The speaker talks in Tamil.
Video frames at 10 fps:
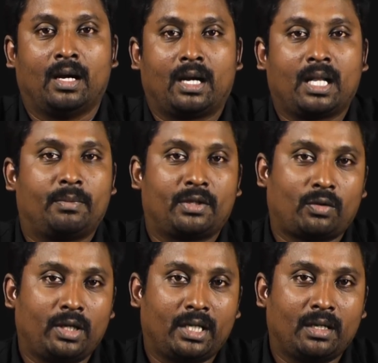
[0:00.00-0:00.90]
ஆனால் அப்படி
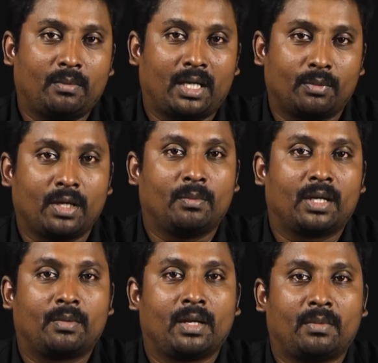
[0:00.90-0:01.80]
சொல்லிவிட்டு மறுபடியும்
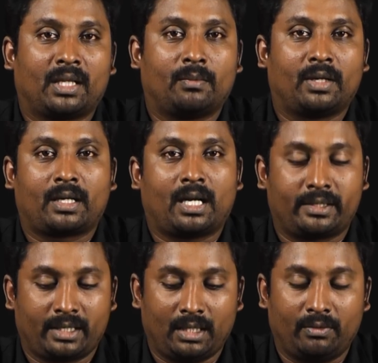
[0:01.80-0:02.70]
மறுபடியும் அந்த மாதிரி
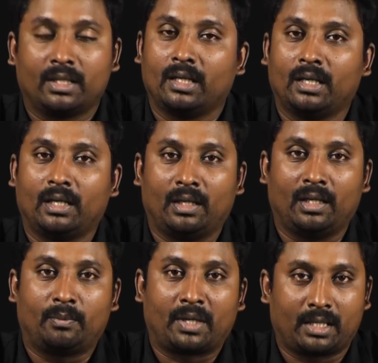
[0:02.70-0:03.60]
காட்சிகள் வந்து
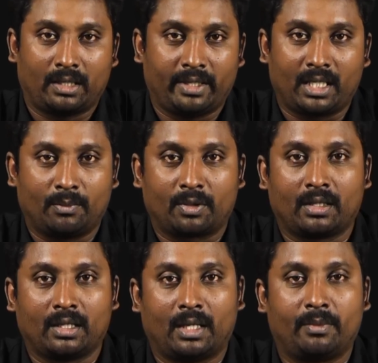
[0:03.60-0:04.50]
படத்தில்
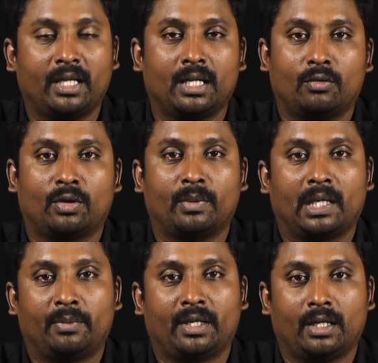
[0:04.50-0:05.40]
வைக்கப்படுது அப்படிங்கிற ஒரு
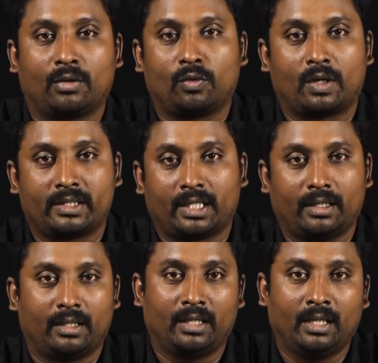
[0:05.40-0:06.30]
மிகப்பெரிய
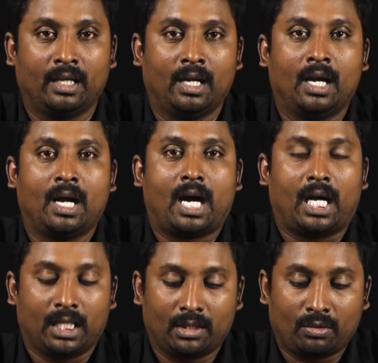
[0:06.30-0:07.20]
குற்றச்சாட்டு இருக்குது
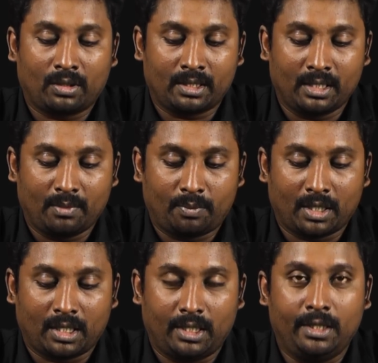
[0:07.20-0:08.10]
அதை தொடர்ந்து
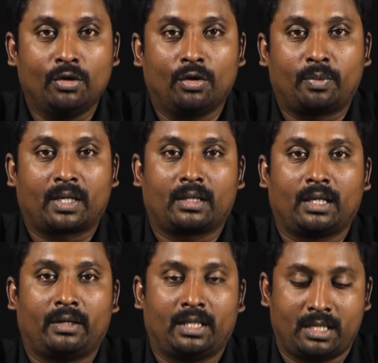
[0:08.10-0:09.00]
இப்போ லியோ
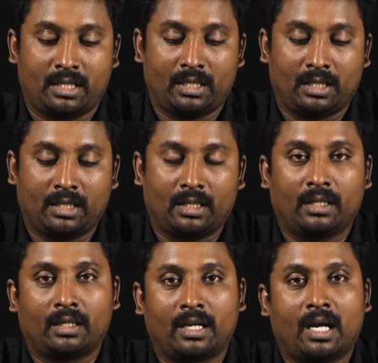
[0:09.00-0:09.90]
படத்தில் வந்த
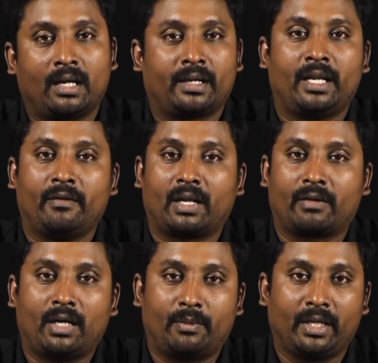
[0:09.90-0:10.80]
நாரெடி ரெடி
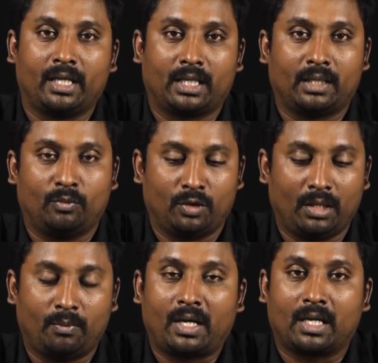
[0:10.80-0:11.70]
வரவா அப்படிங்கிற அந்த
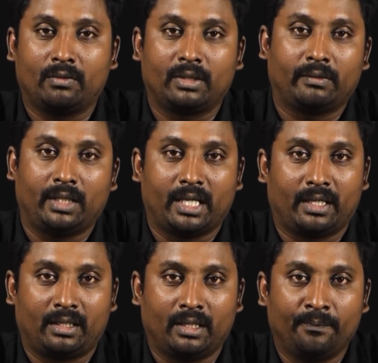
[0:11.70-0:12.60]
முதல் பாடல் வந்து
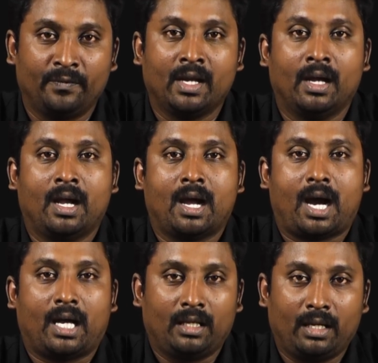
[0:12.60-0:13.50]
வெளியாக இருக்குது
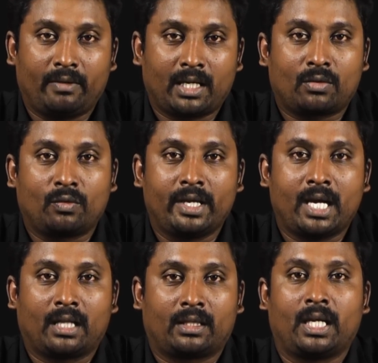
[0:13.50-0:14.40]
அதில் வரக்கூடிய
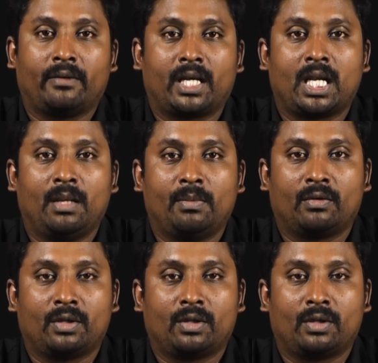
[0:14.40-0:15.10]
அத்தனை வரிகளுமே